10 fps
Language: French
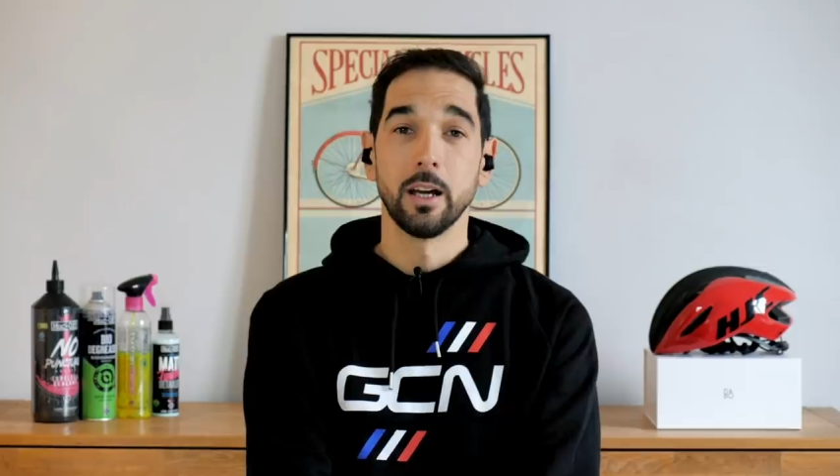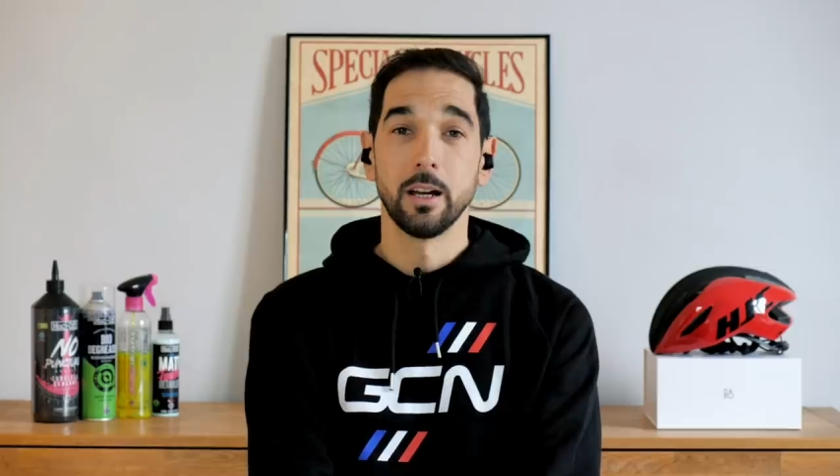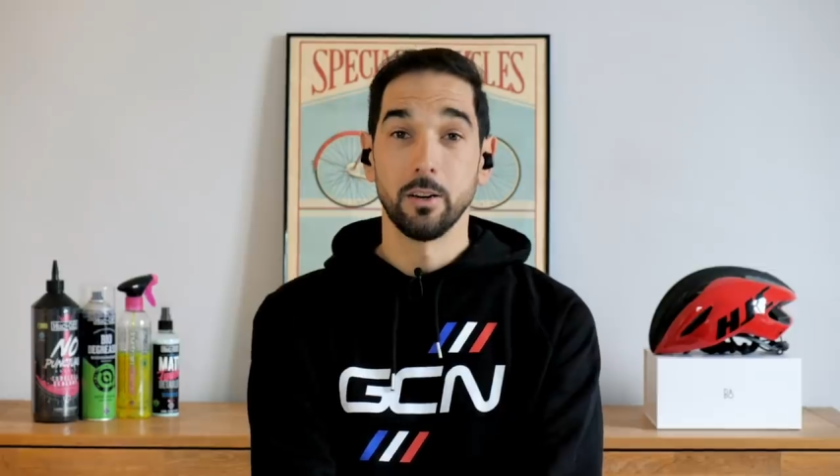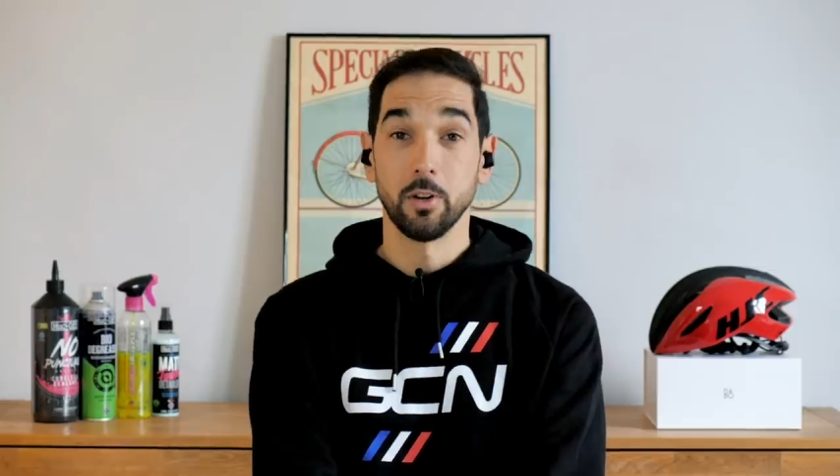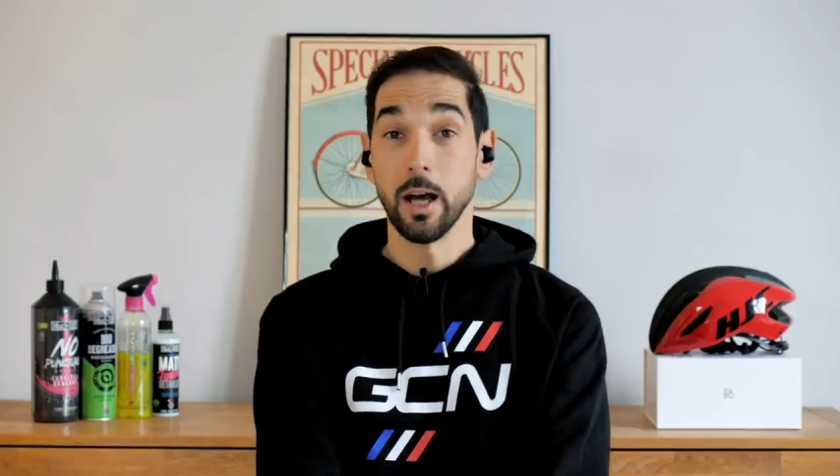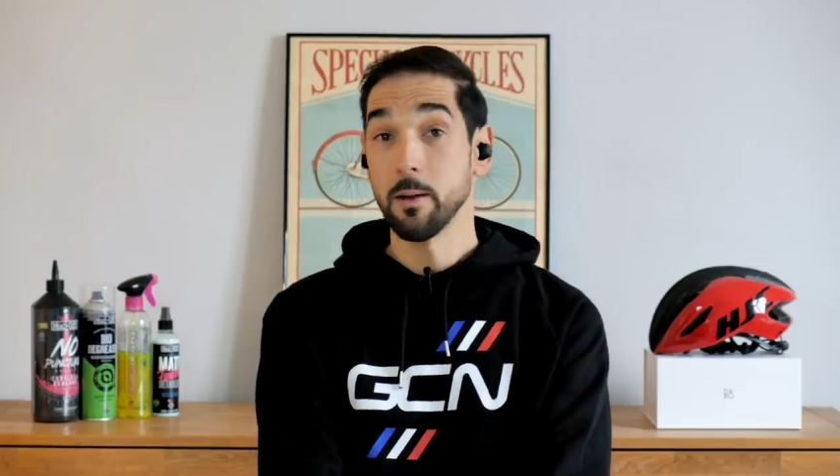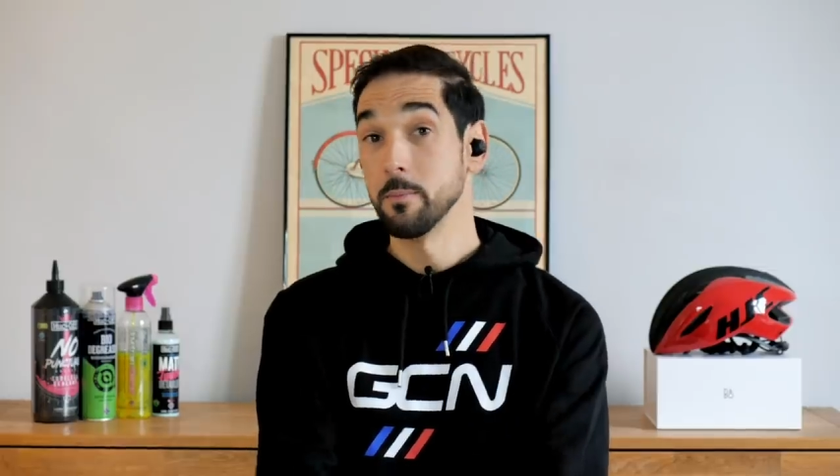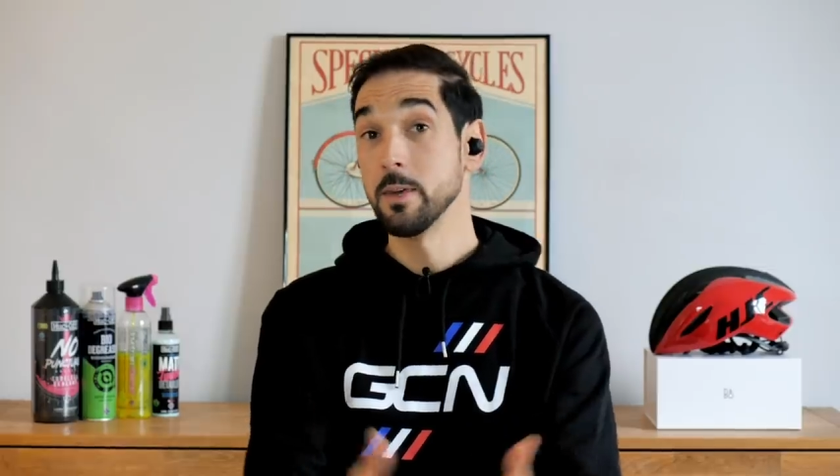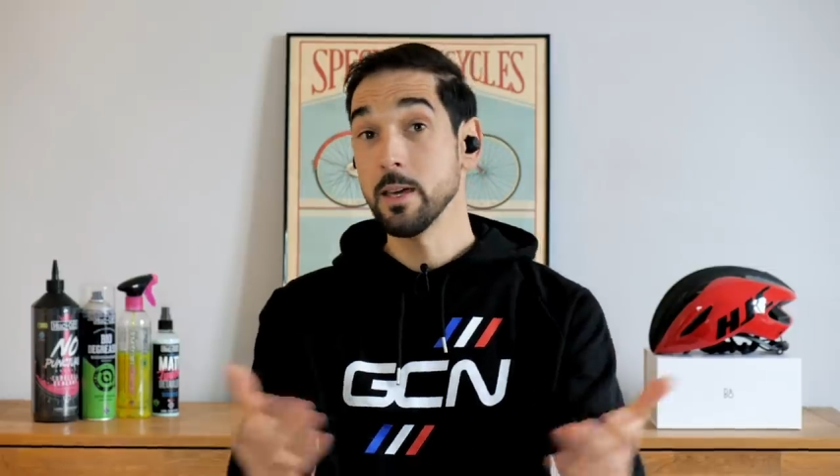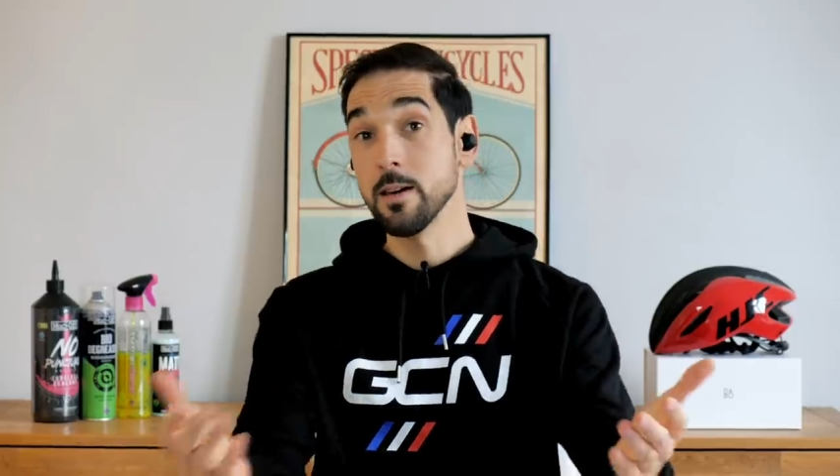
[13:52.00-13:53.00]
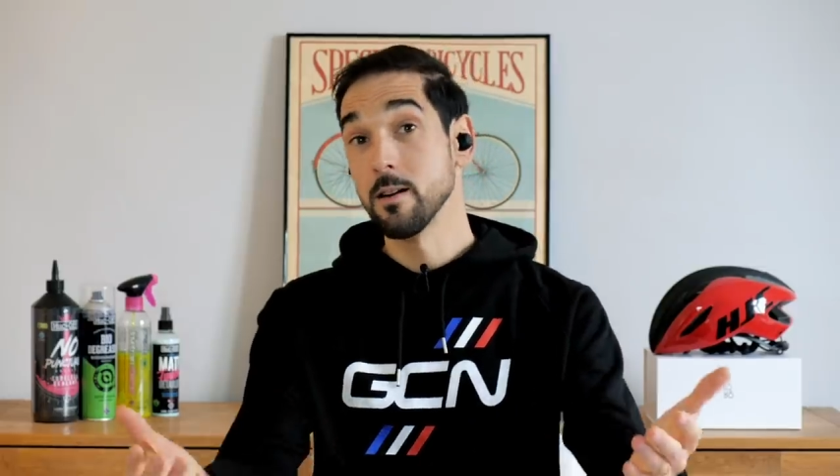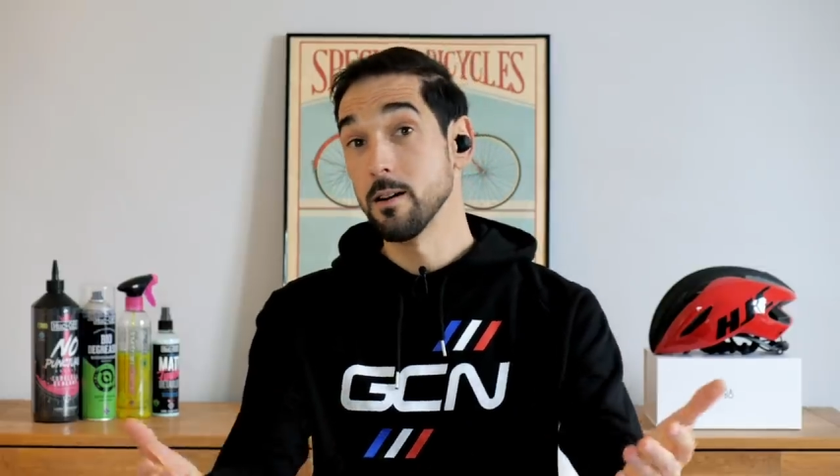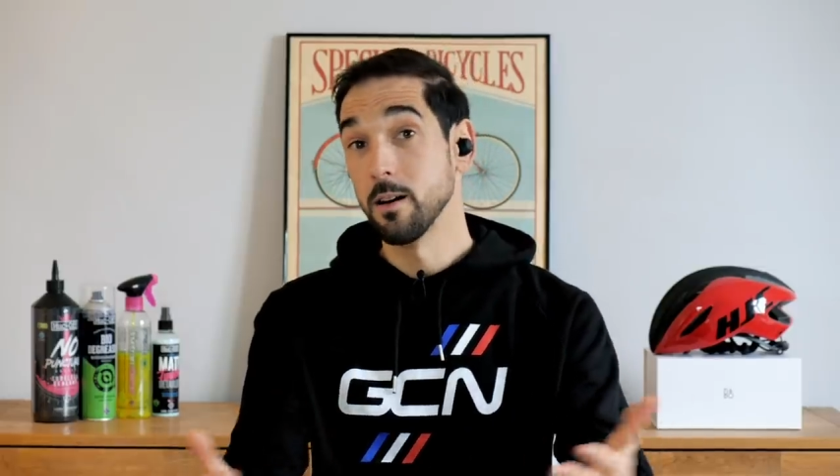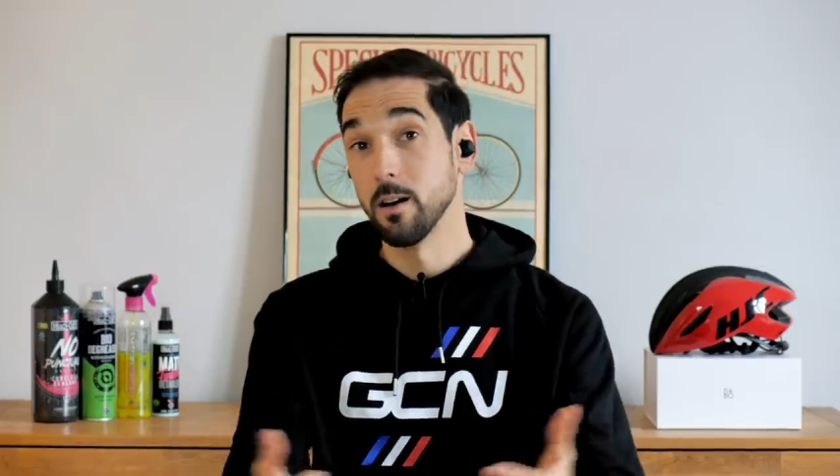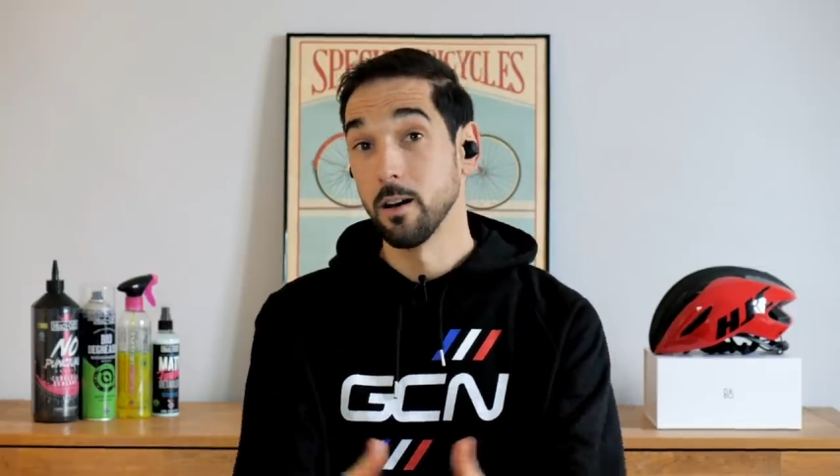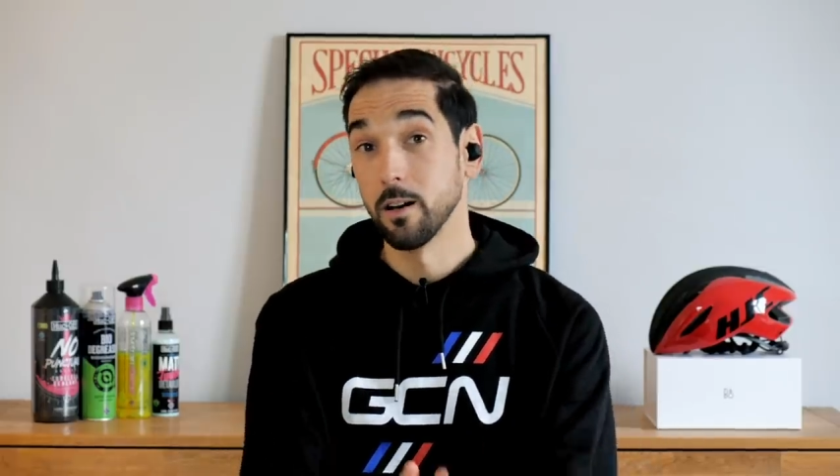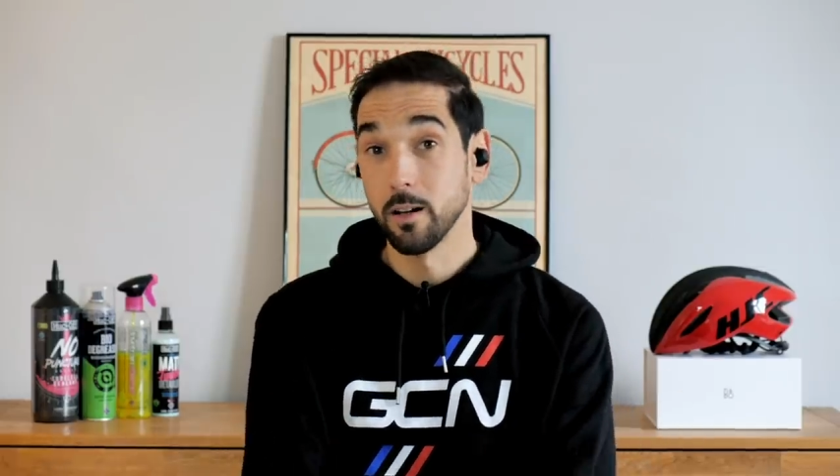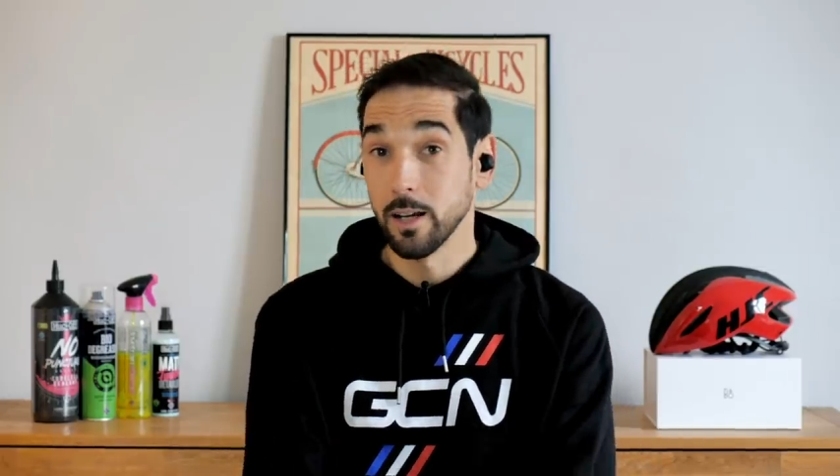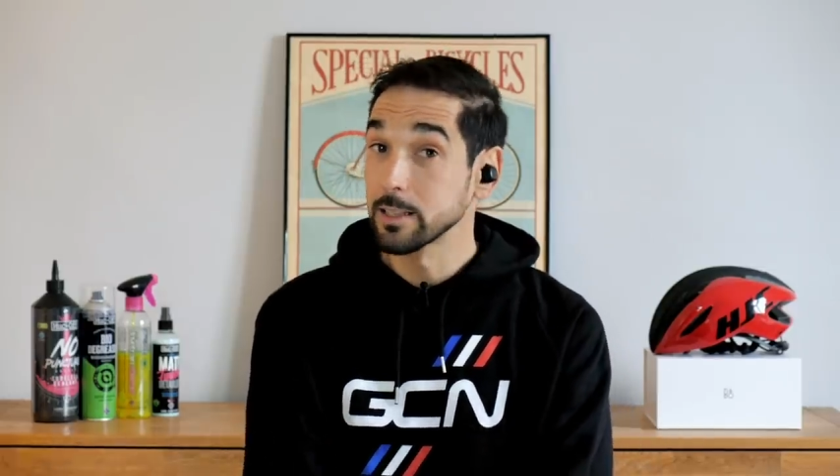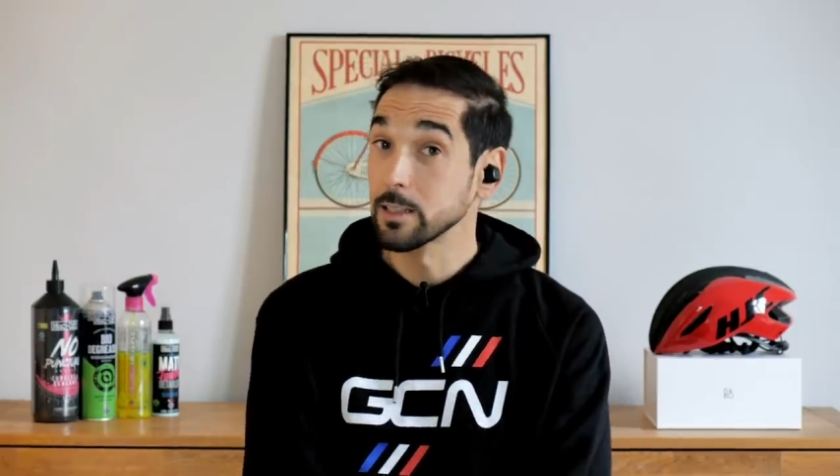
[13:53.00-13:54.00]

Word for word: Euh, voilà, mais la